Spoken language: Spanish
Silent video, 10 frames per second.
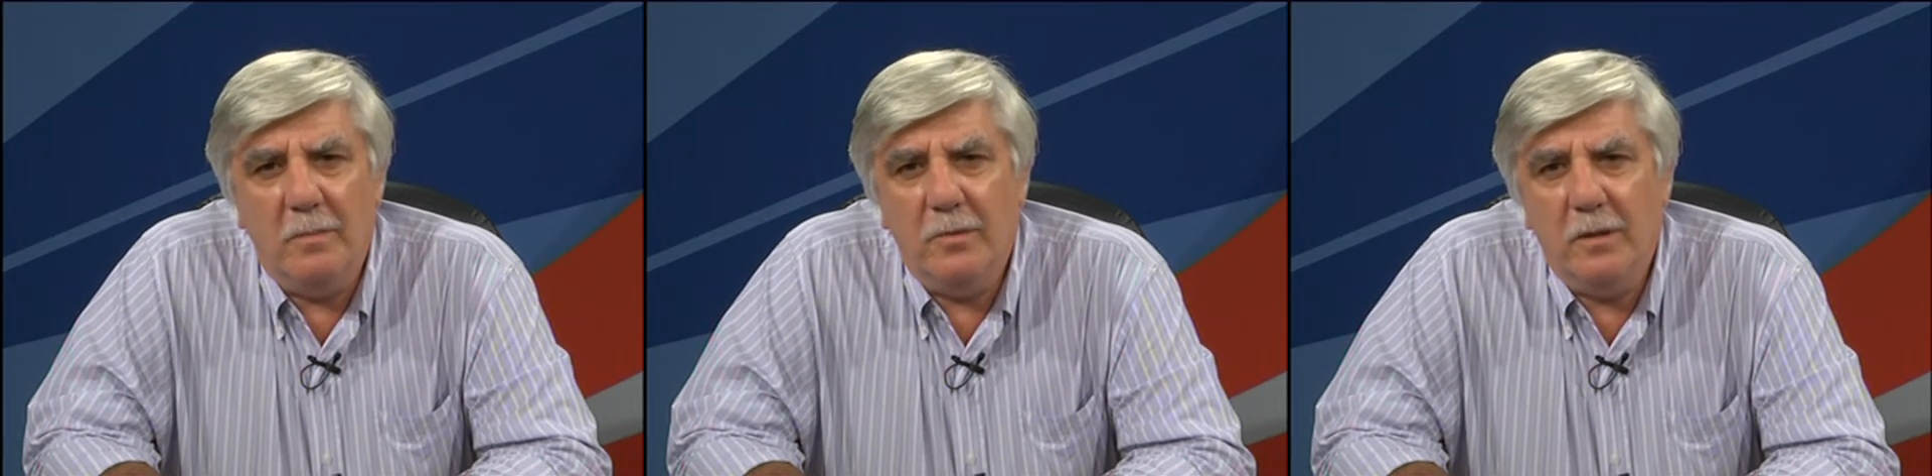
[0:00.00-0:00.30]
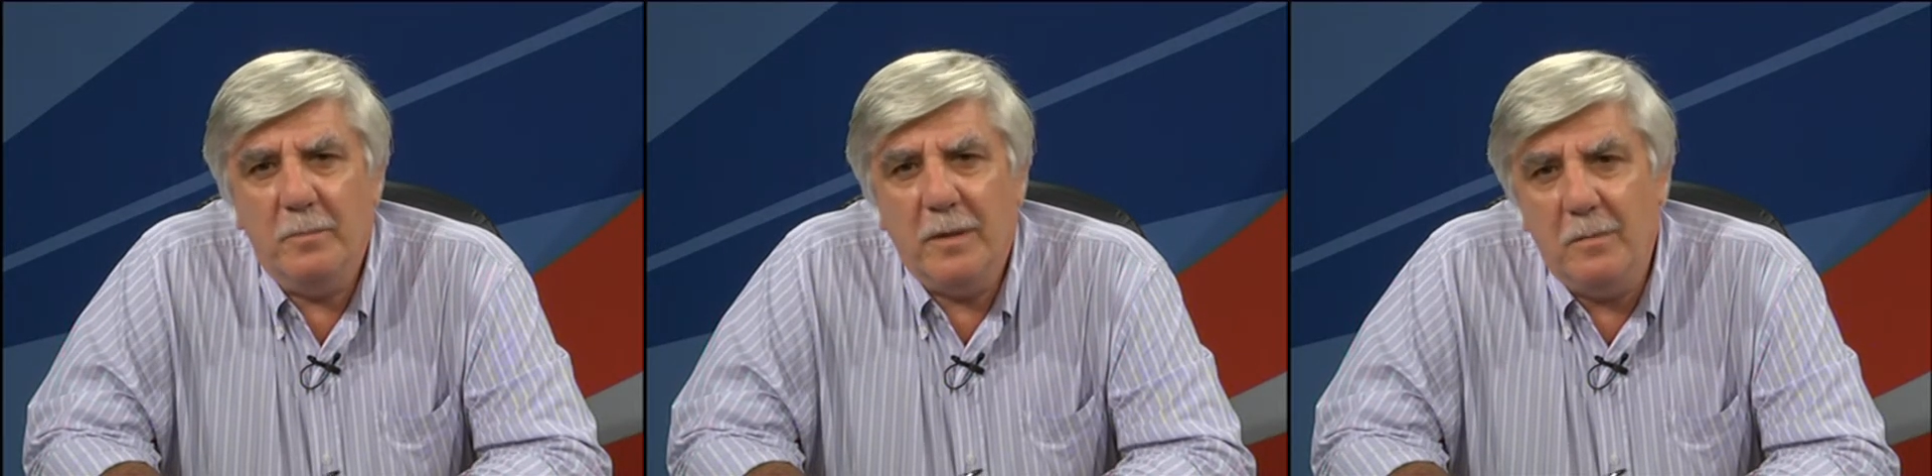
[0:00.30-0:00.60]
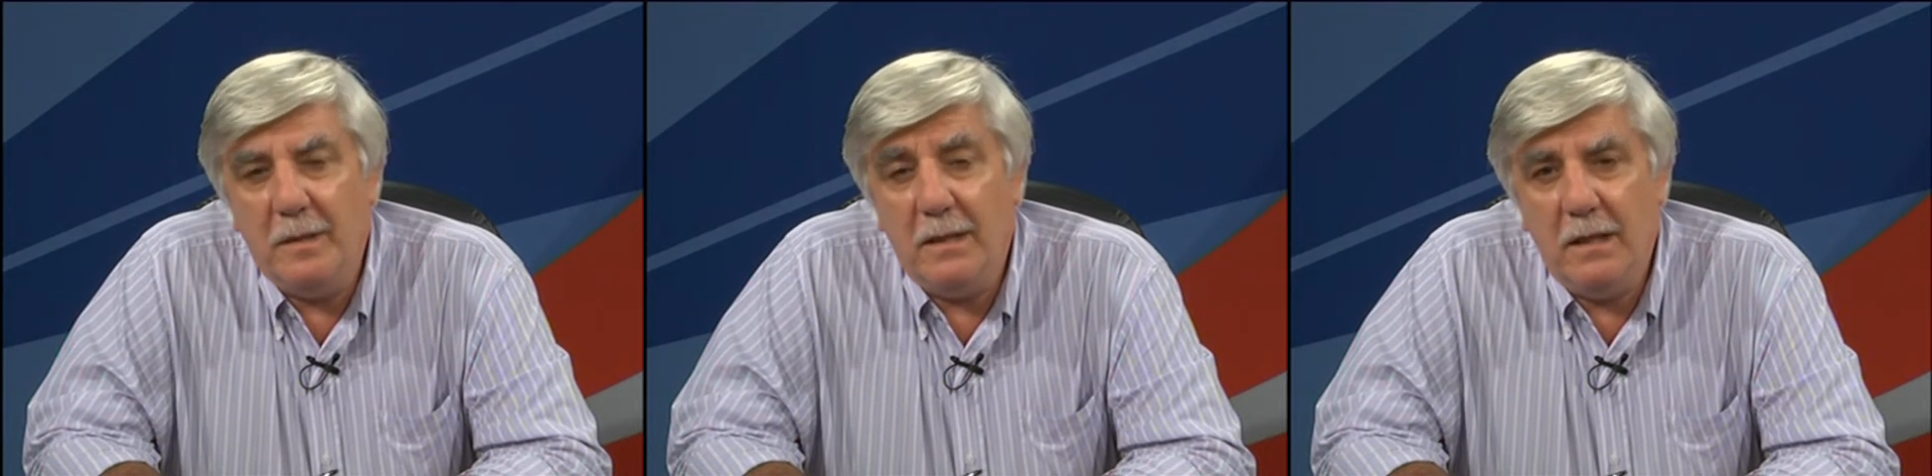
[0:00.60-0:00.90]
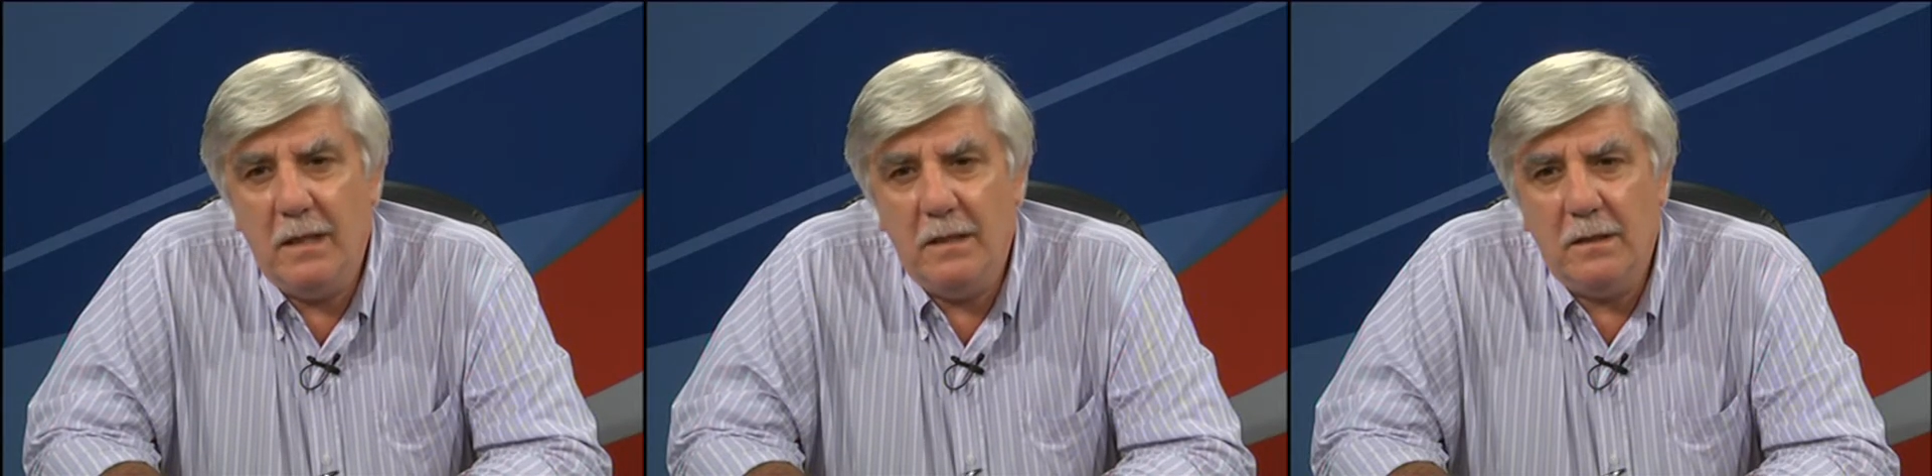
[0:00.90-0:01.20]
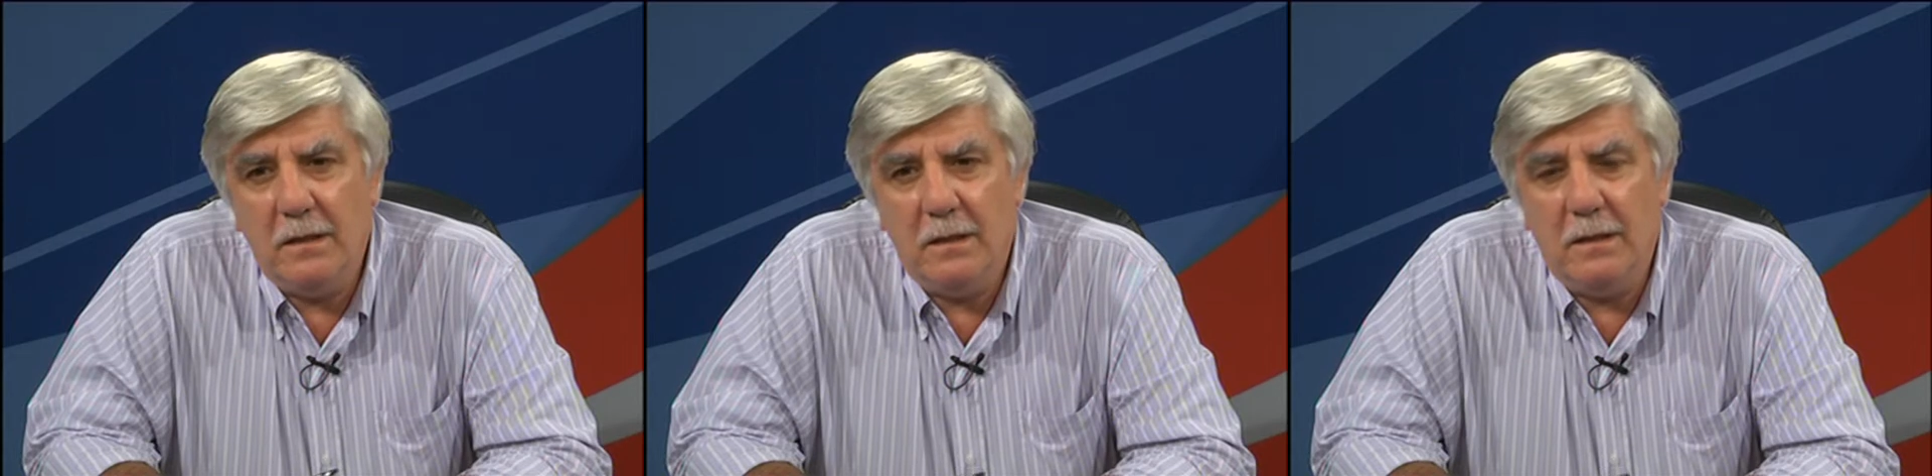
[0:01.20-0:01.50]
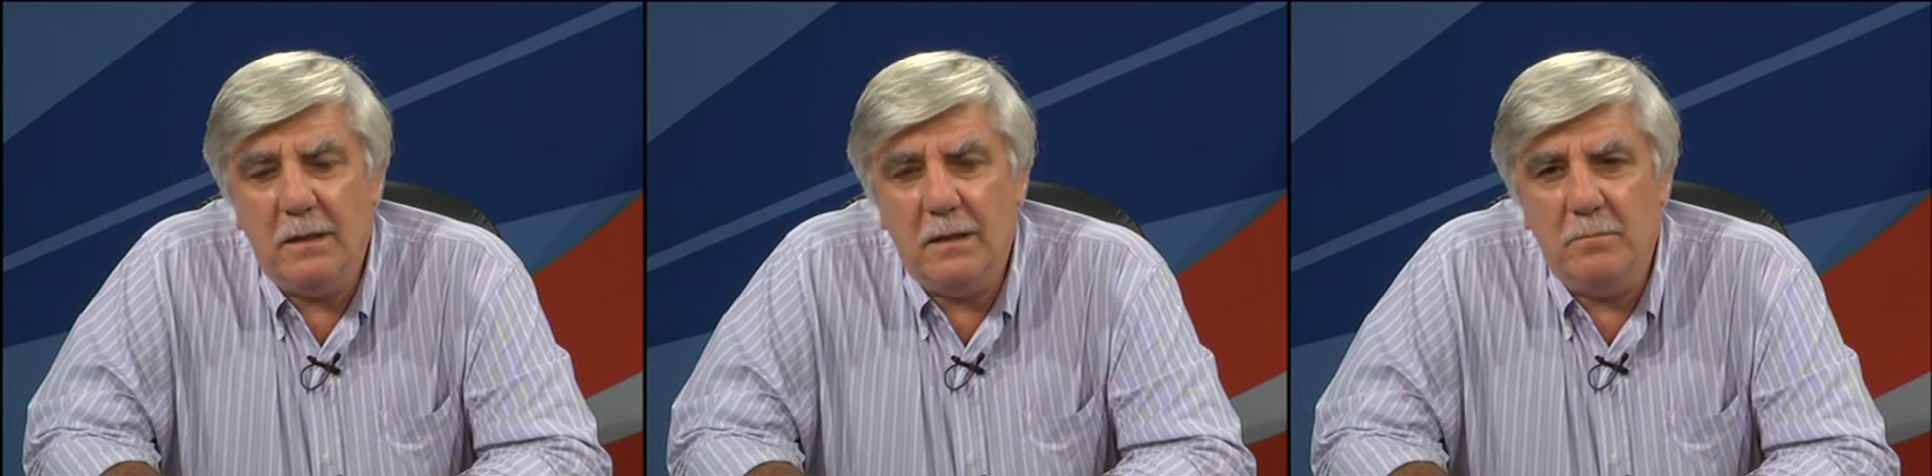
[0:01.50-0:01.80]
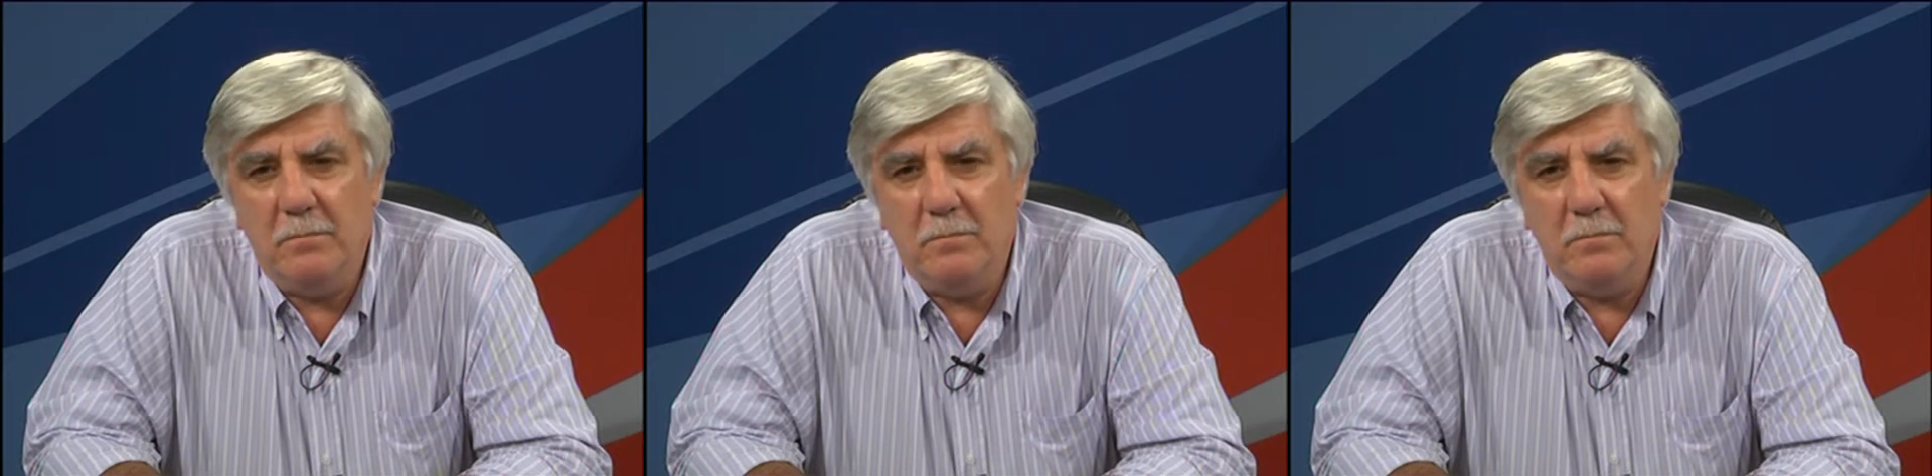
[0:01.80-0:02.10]
a poder permitir
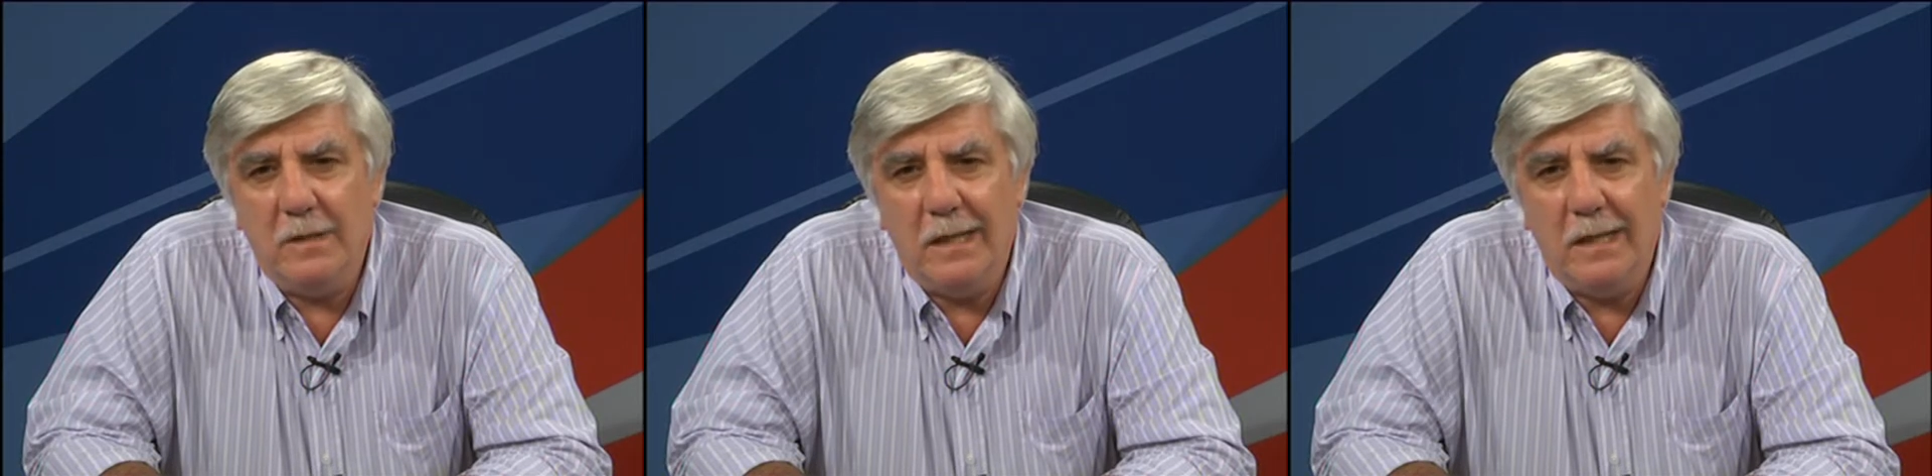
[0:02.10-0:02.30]
eh,